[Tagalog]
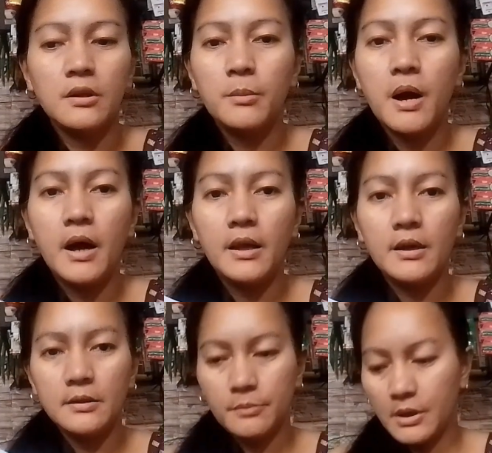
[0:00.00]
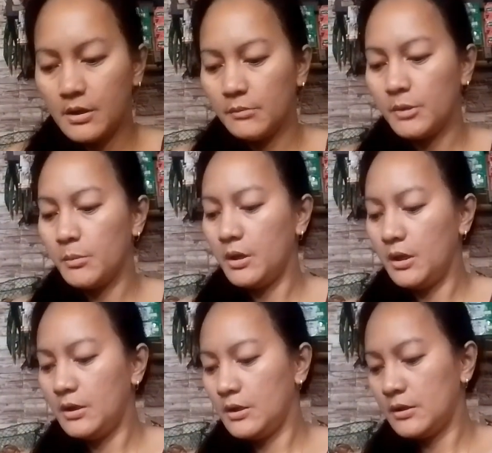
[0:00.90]
sa bayan para
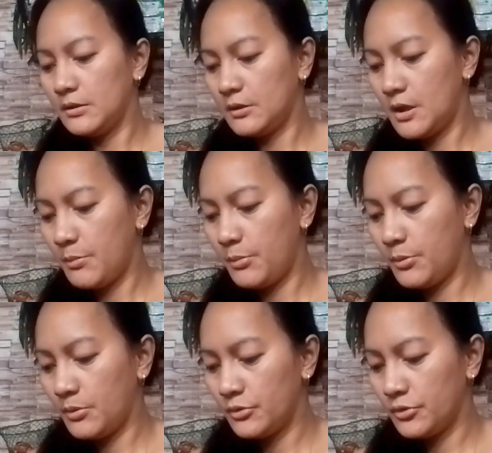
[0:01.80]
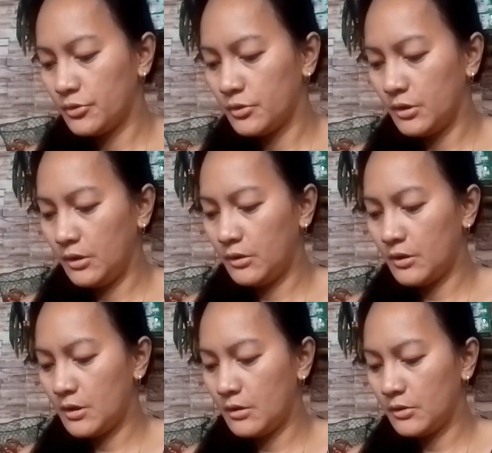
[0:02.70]
mamili niyan. Tapos,
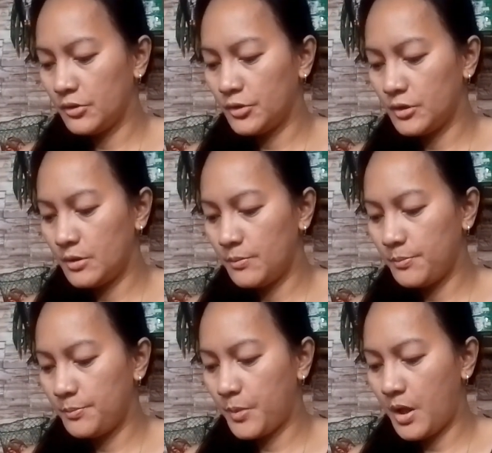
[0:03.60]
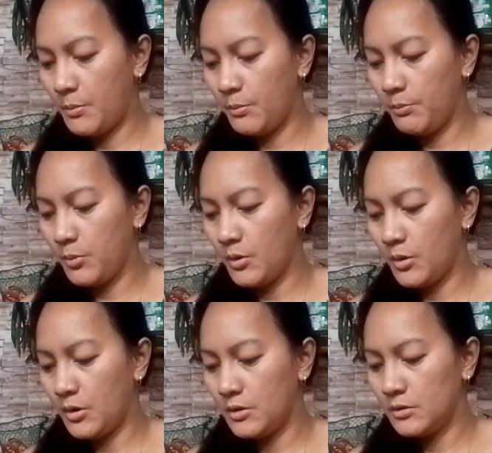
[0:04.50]
isang stir
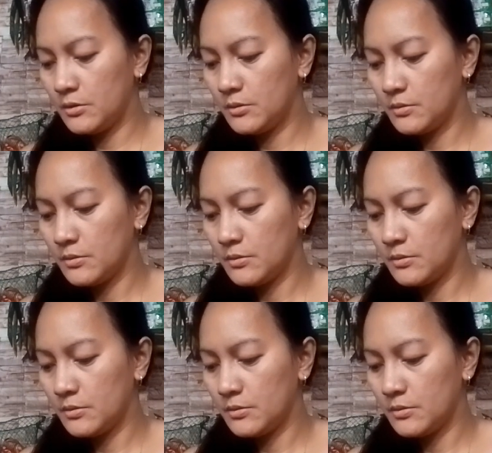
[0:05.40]
popcorn.